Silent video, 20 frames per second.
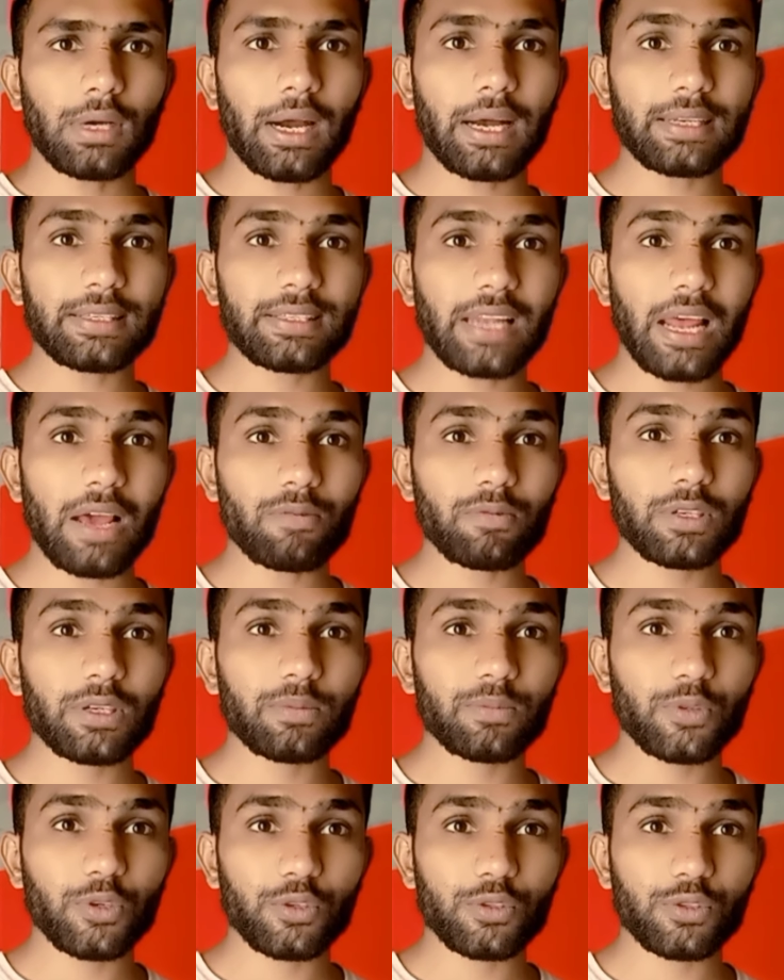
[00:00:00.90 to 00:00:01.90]
अस्सलाम
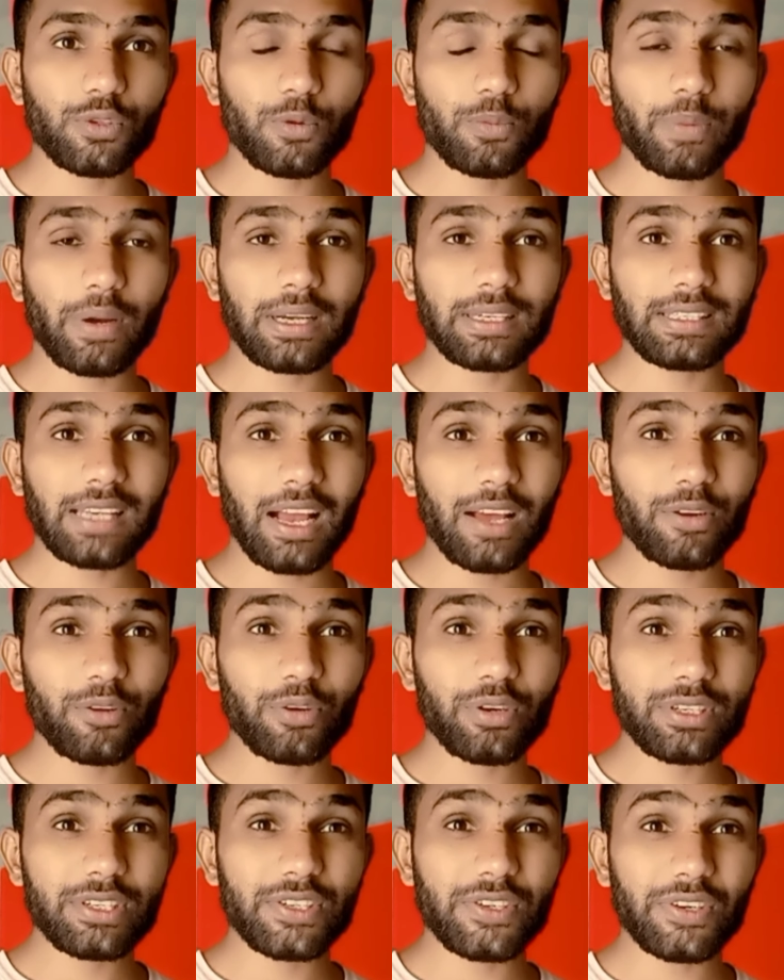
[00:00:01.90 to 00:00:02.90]
वालेकुम दोस्तों पाकिस्तान
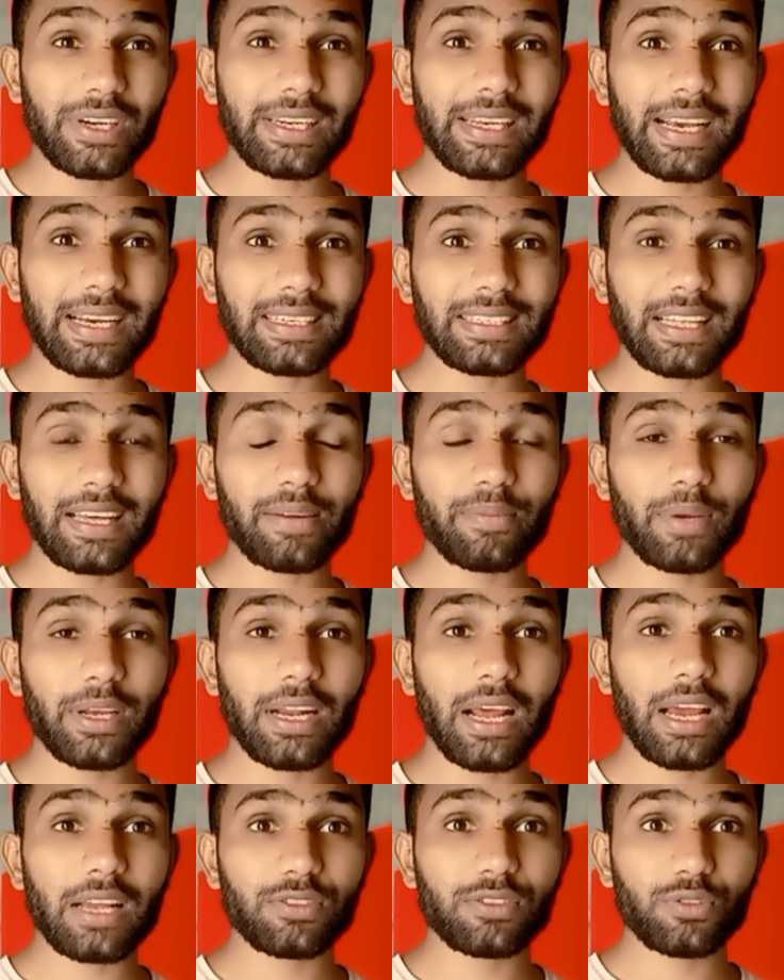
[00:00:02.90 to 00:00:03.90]
और ऑस्ट्रेलिया के
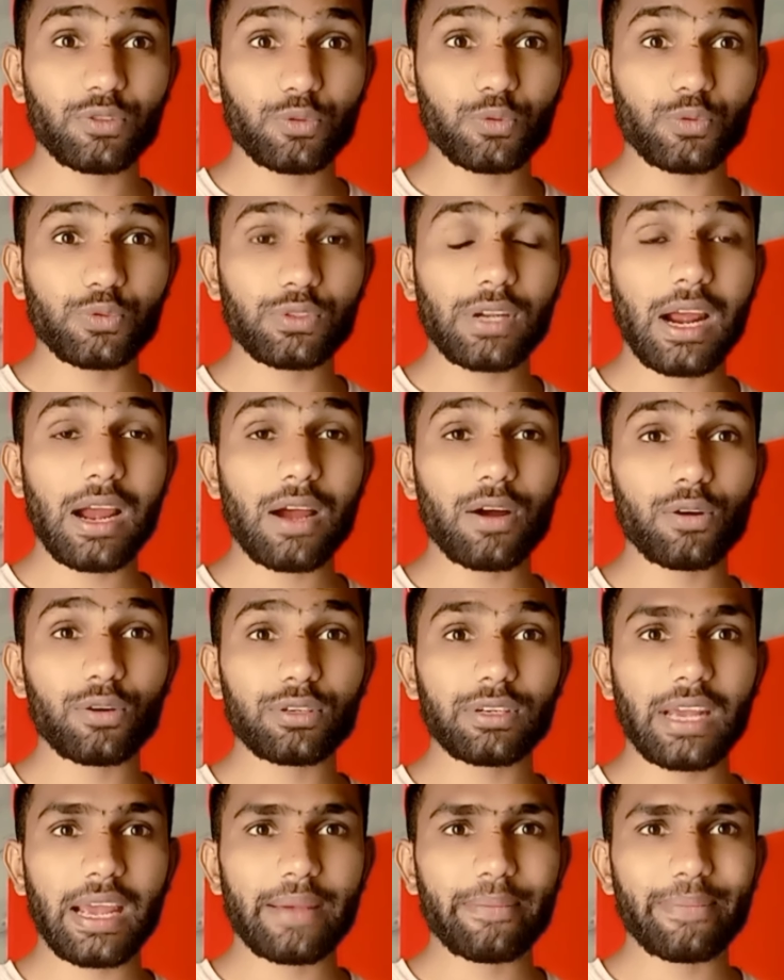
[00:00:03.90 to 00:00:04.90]
दरमियान आज दूसरा
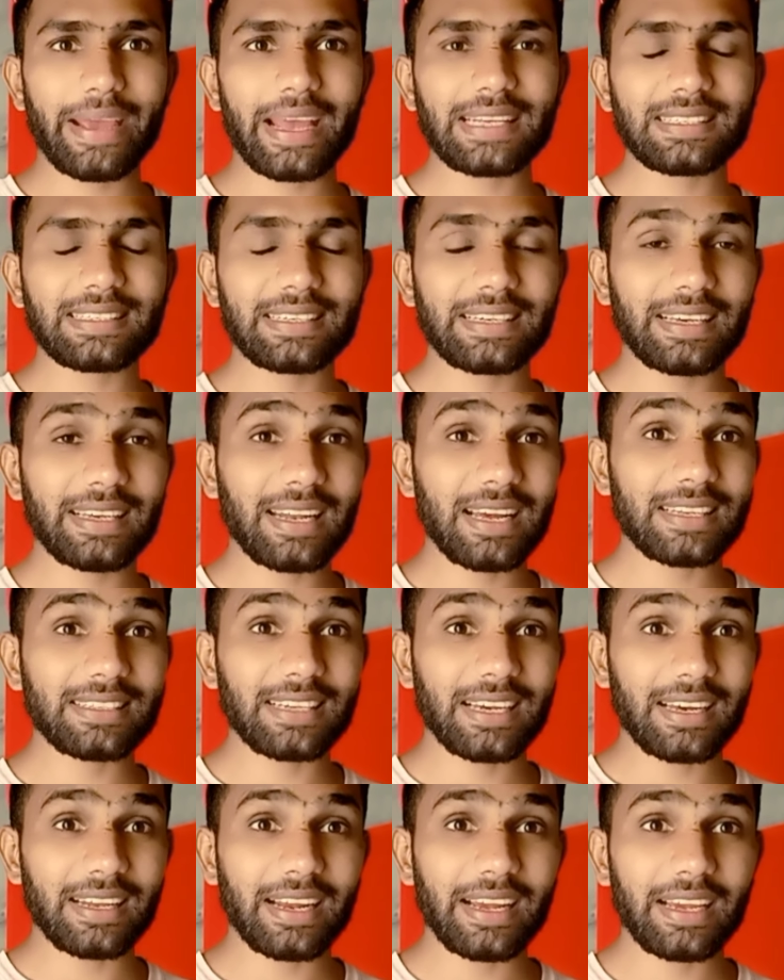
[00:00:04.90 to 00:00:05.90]
ओडीआई मैच खेला
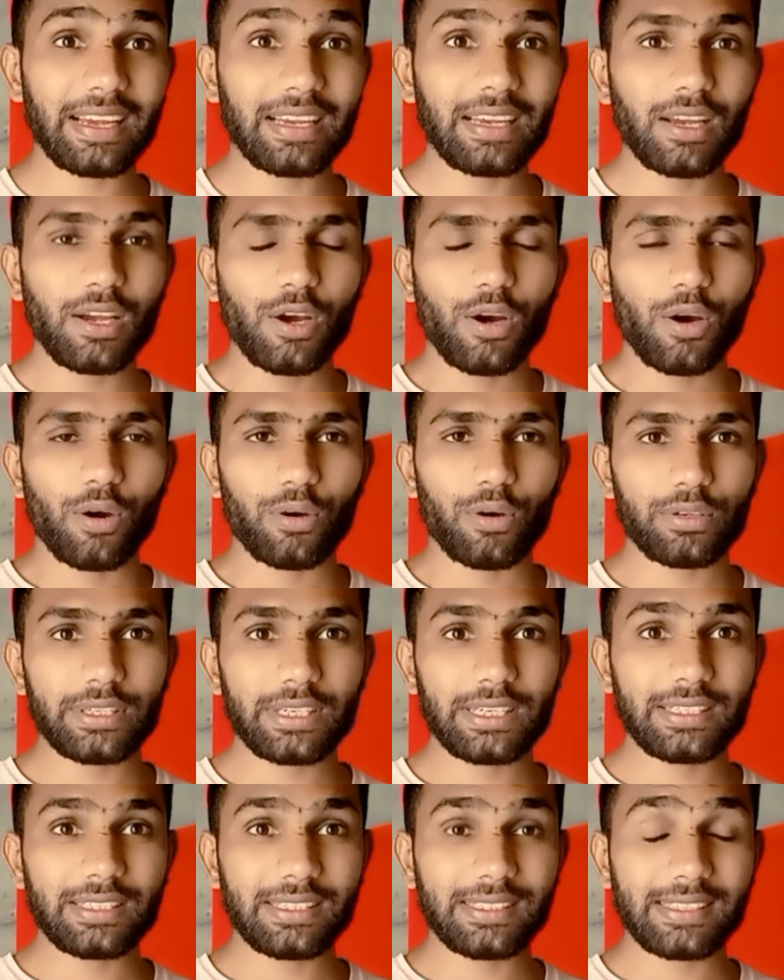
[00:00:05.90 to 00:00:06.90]
जा रहा है और
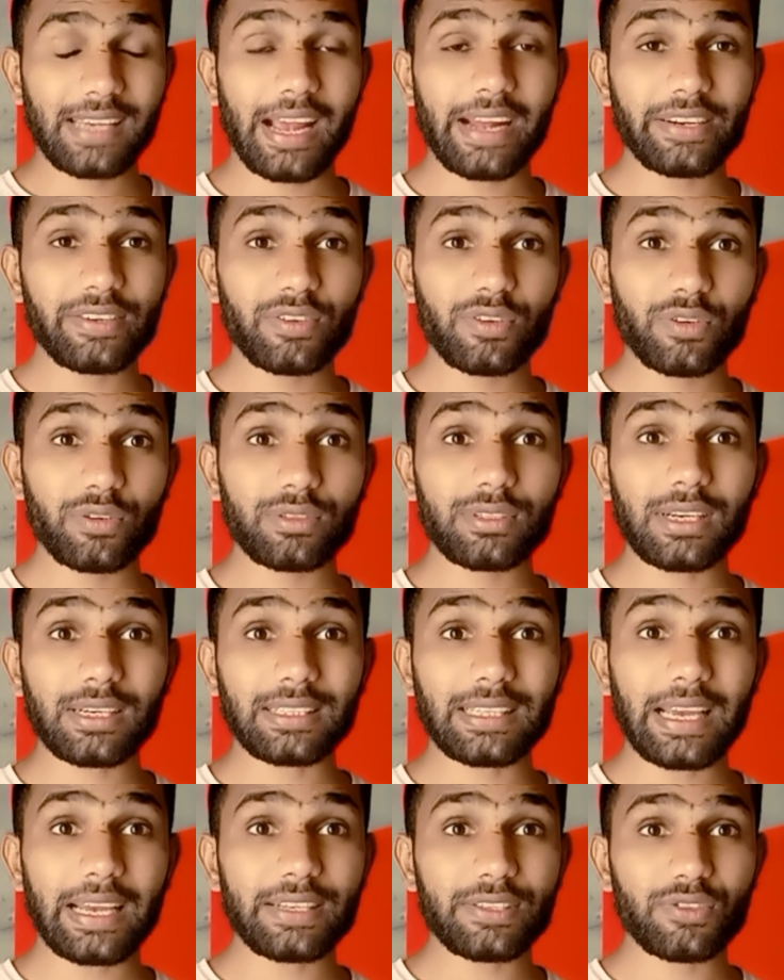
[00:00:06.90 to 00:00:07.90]
ये डिसाइडर हो
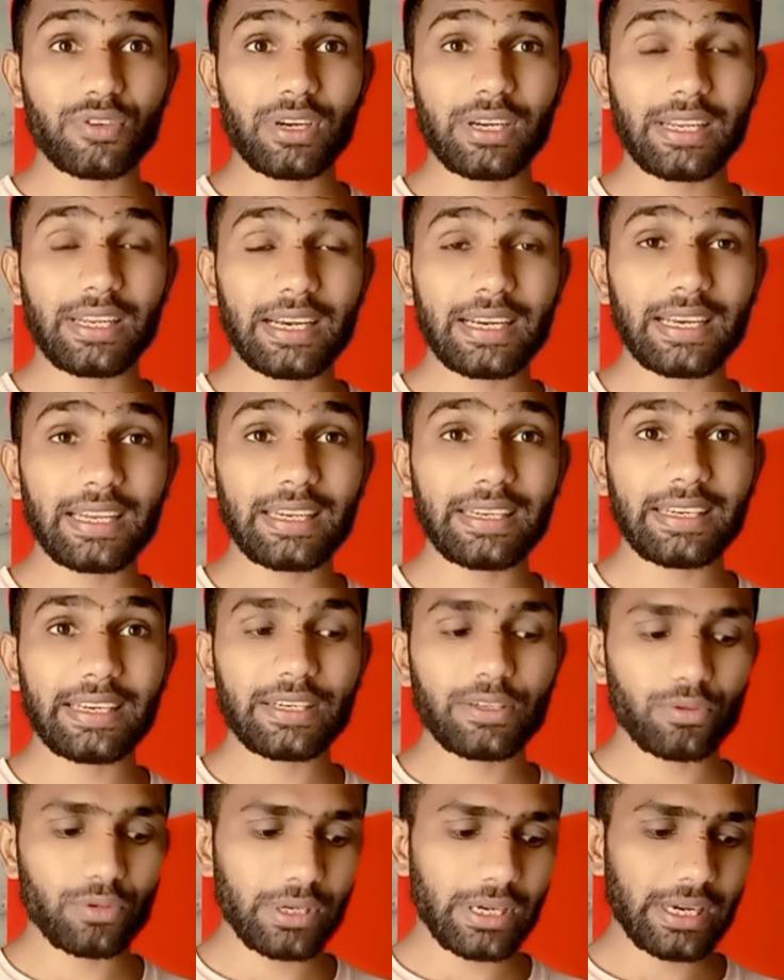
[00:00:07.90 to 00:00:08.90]
सकता है ऑस्ट्रेलिया के
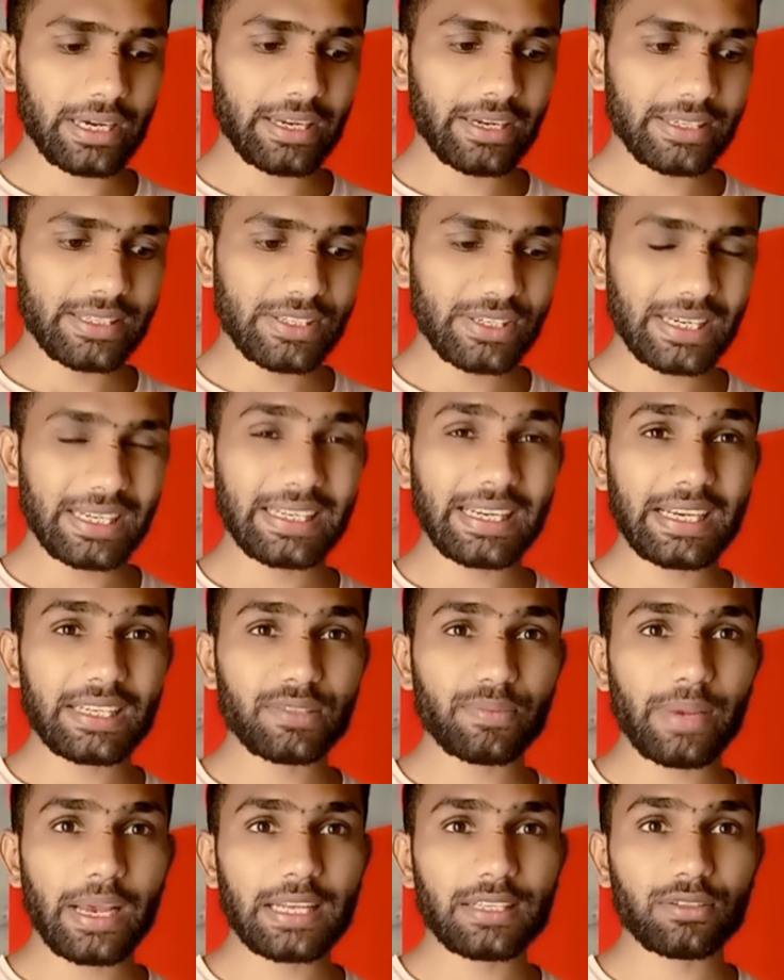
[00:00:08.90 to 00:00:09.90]
लिए क्योंकि अगर ऑस्ट्रेलिया
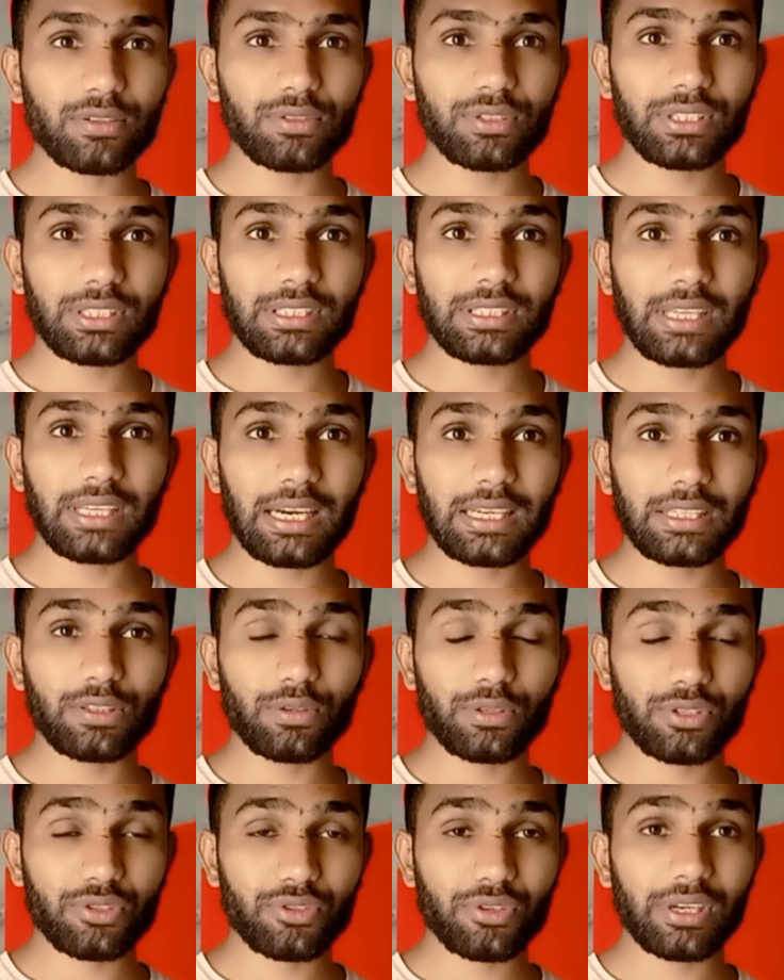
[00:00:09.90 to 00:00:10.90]
इस मैच को जीता
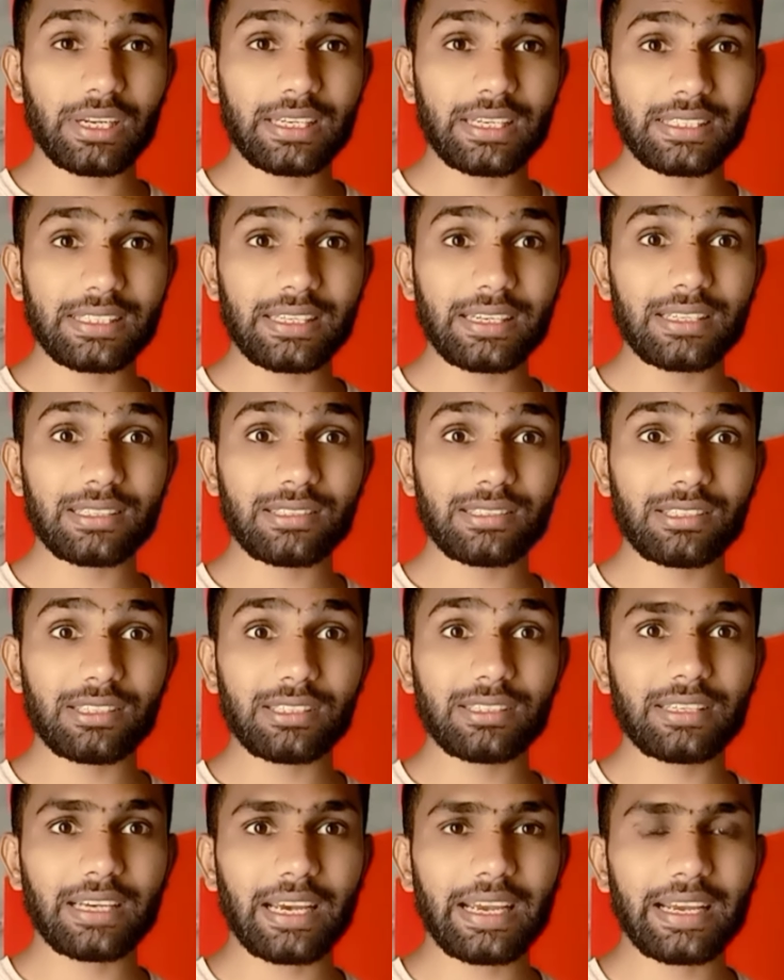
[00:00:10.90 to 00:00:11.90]
तो ऑस्ट्रेलिया सीरीज़
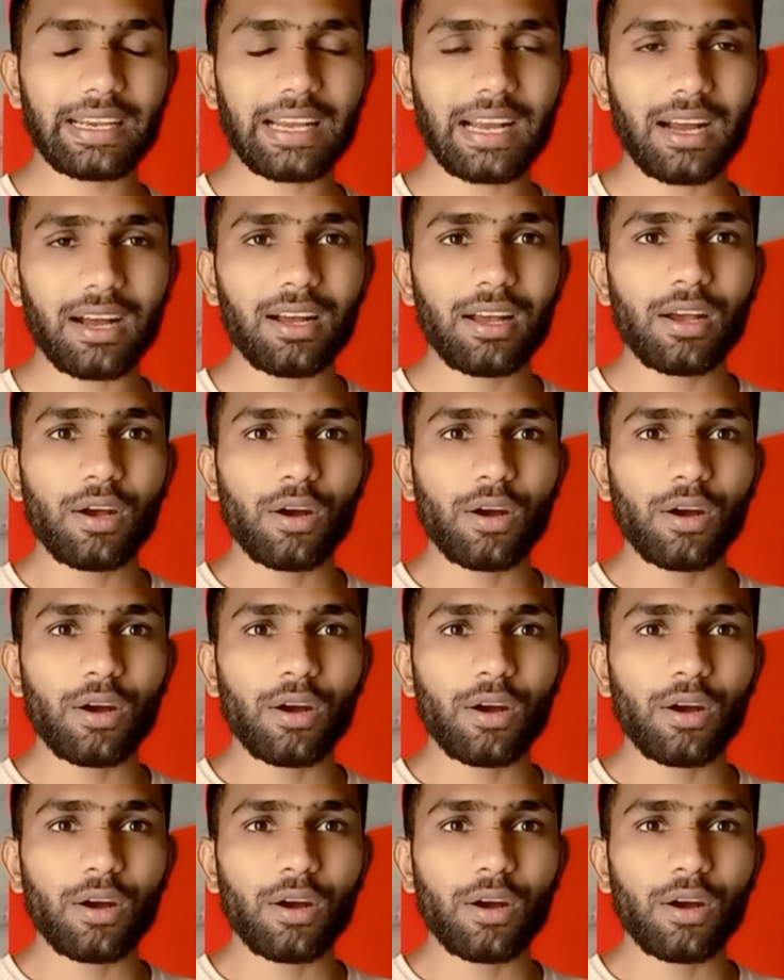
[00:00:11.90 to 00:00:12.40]
जीत जाएगा